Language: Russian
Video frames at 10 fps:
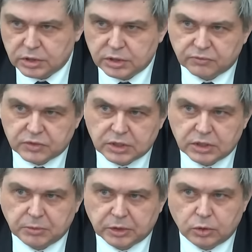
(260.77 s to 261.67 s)
где-то в
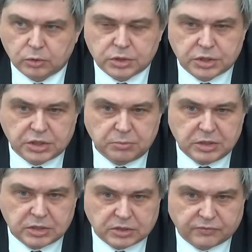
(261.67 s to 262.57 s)
среднем от 3 до 6
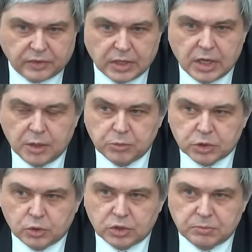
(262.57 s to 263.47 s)
месяцев
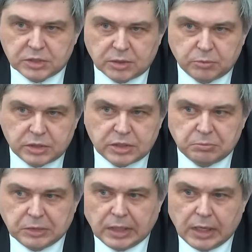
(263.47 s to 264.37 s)
между этими
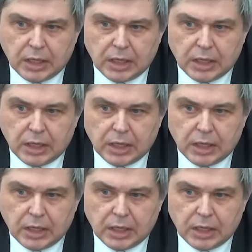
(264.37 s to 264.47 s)
событиями,